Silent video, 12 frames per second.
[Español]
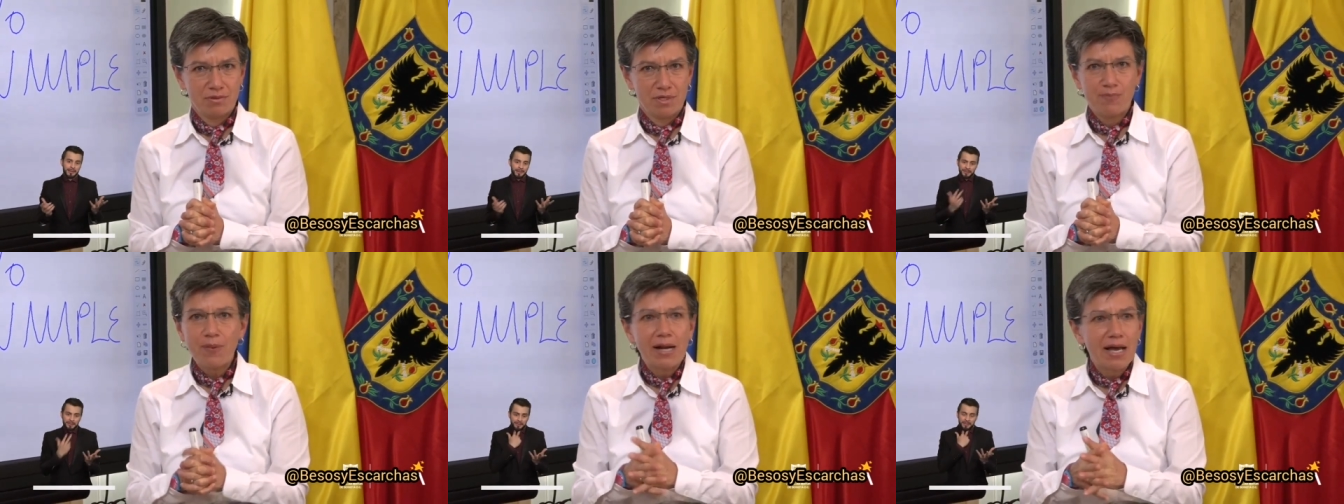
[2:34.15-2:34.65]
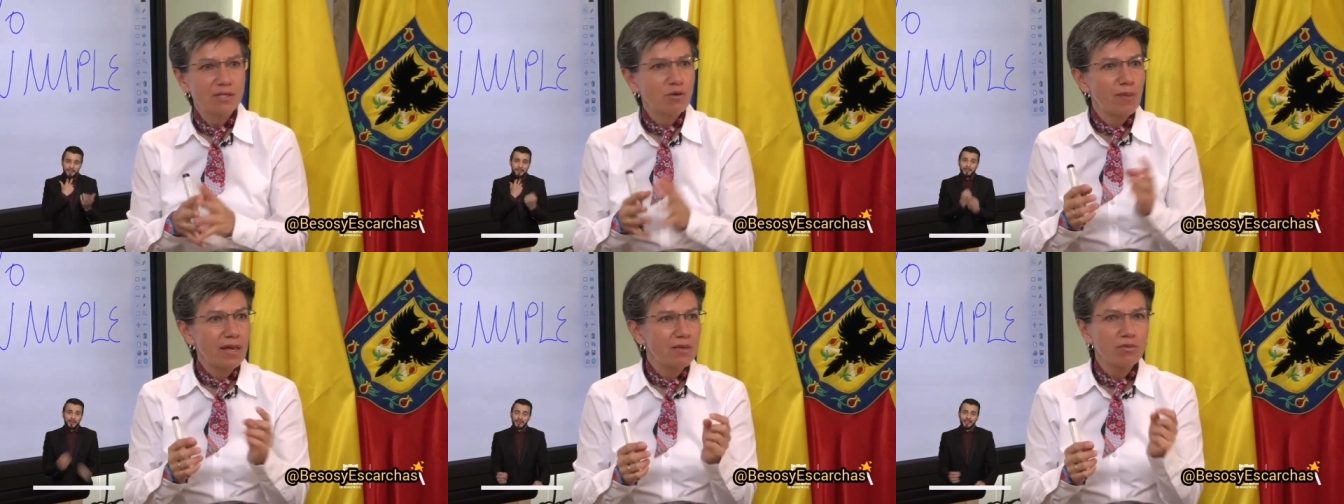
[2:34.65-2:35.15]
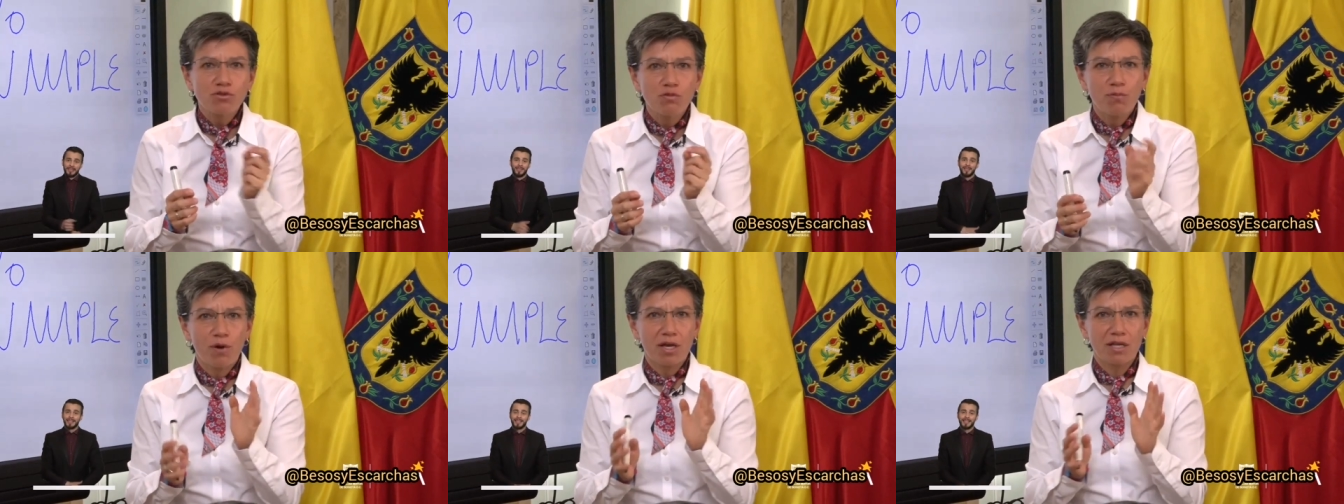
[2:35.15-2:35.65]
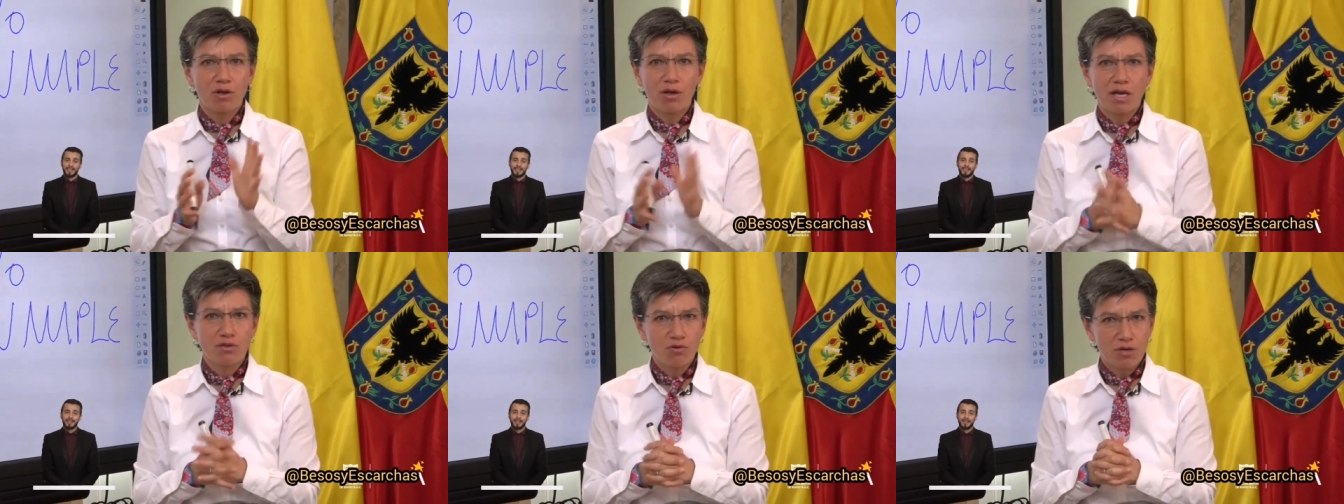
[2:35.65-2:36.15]
Y para eso pedimos un poquito de
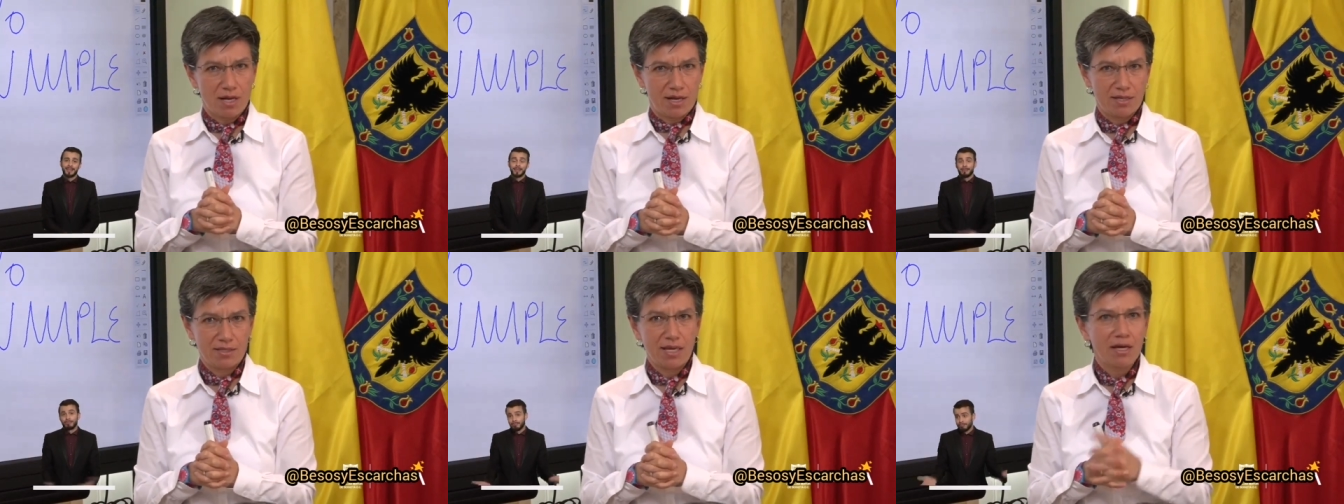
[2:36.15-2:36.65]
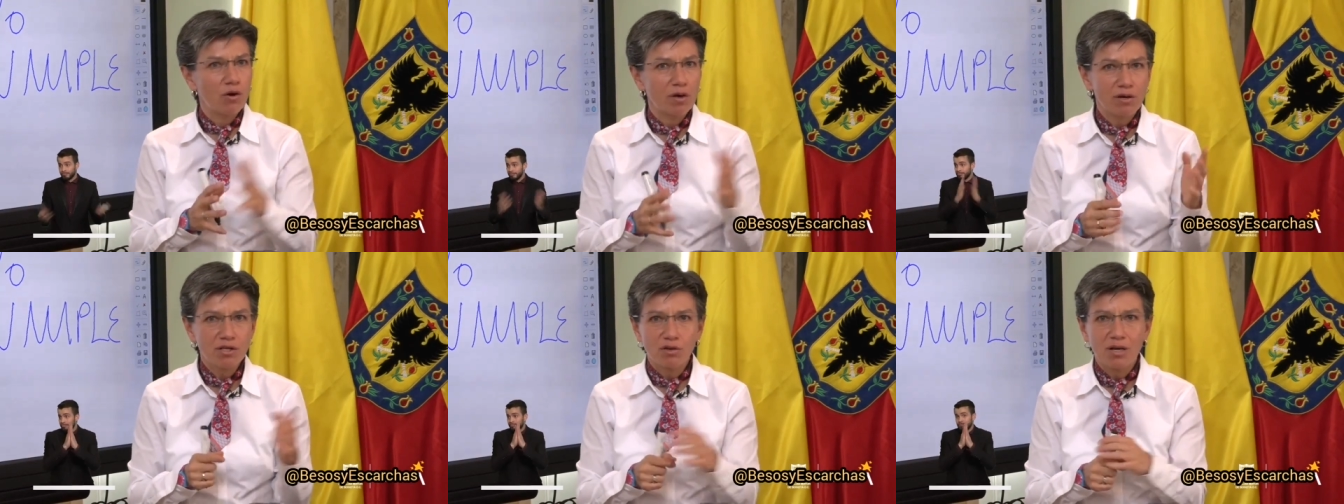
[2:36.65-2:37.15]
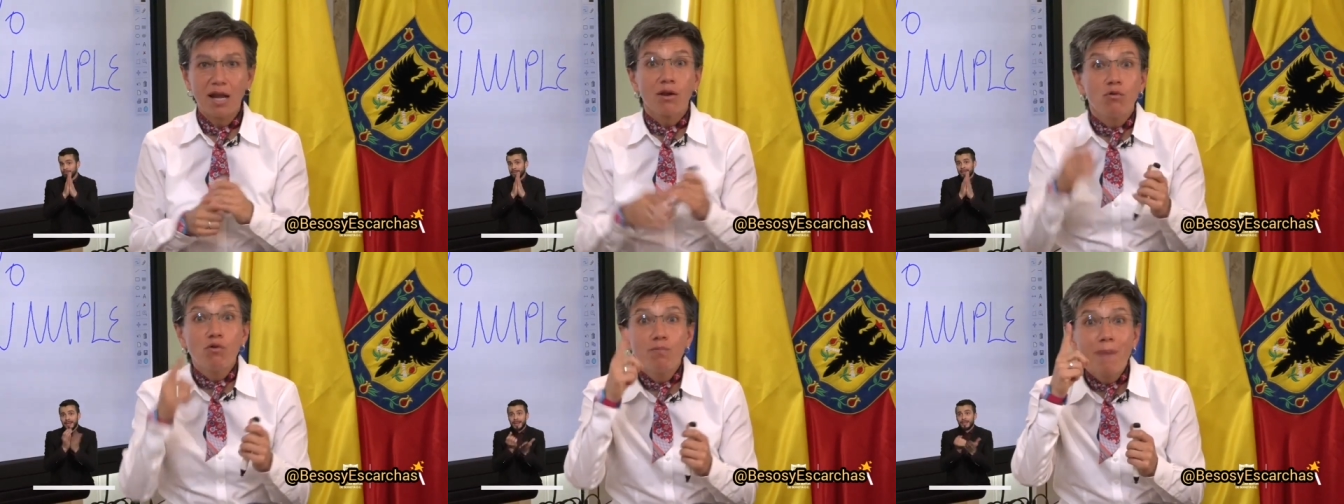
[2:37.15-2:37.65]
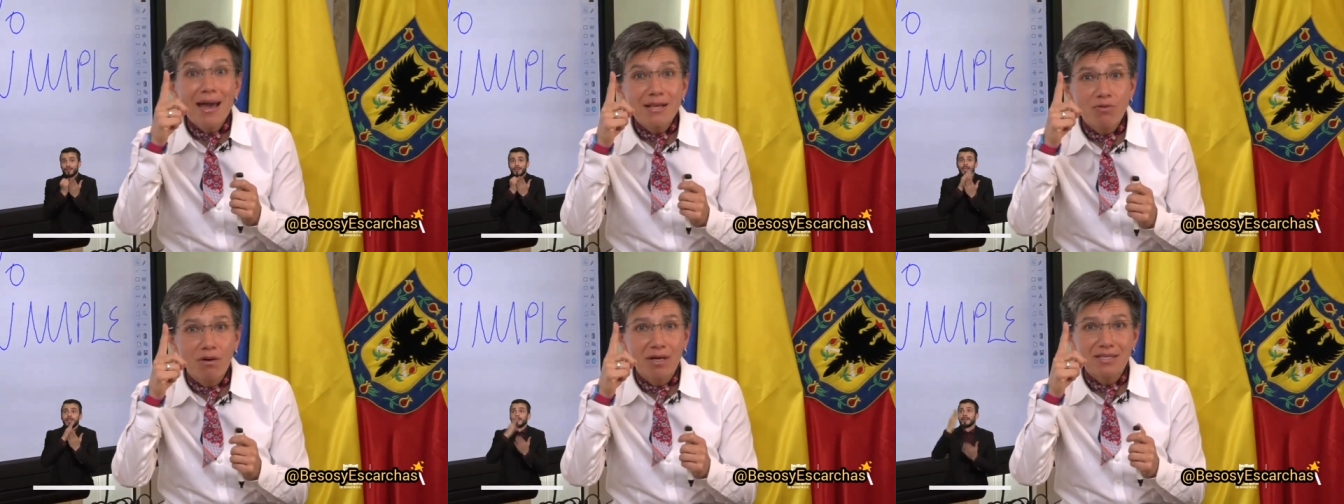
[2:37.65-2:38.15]
ayuda del gobierno nacional, un
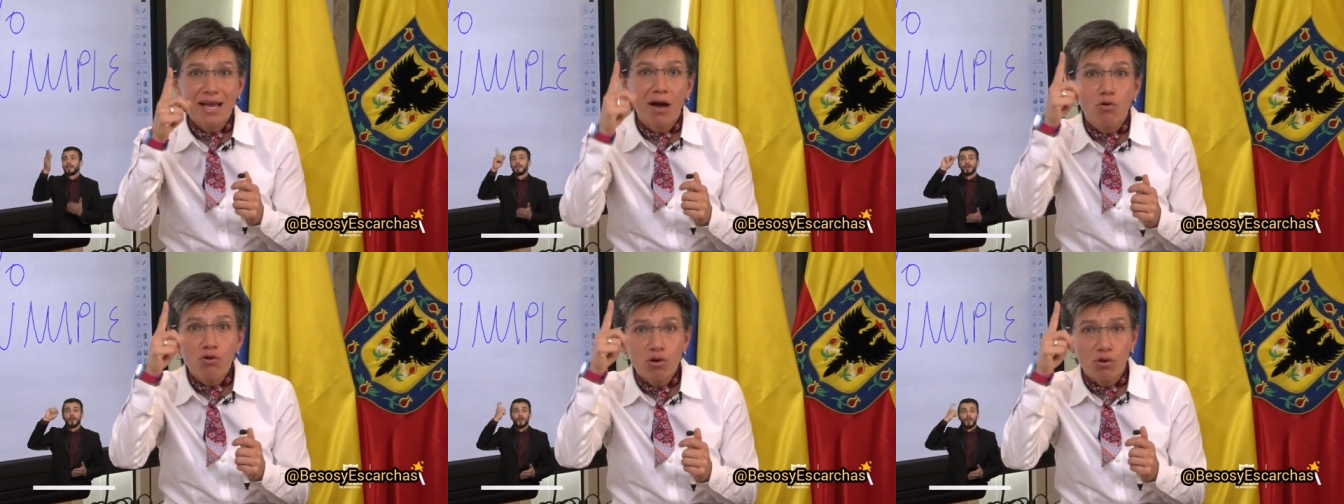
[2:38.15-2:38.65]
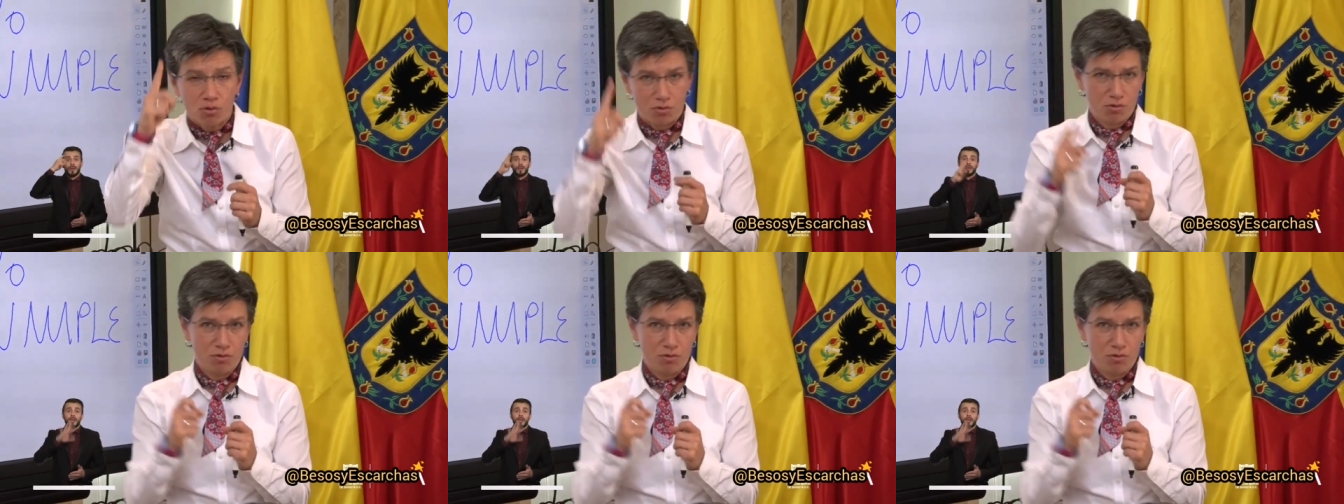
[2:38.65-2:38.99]
peso aunque sea uno,